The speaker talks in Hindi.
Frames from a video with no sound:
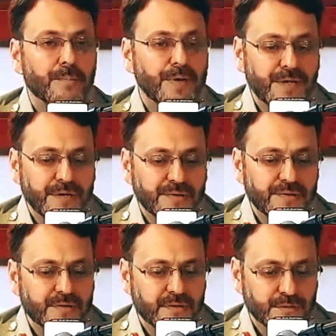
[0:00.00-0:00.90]
अपने इर्द
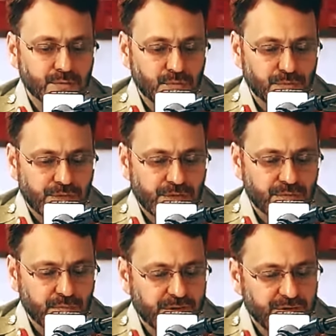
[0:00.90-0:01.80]
गिर्द के जो उनके
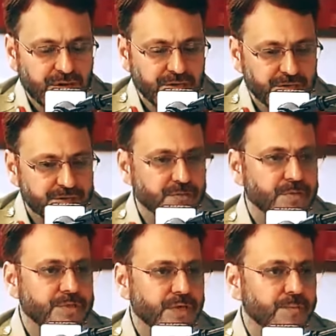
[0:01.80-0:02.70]
एस्पायरिंग कैंडिडेट्स हैं
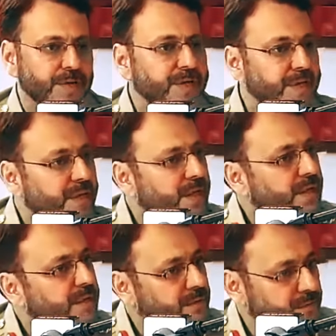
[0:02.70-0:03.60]
उनके साथ मिल के
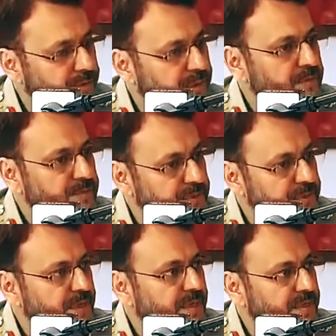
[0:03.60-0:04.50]
और एक दूसरे के
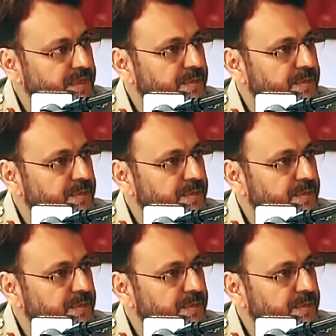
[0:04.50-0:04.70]
साथ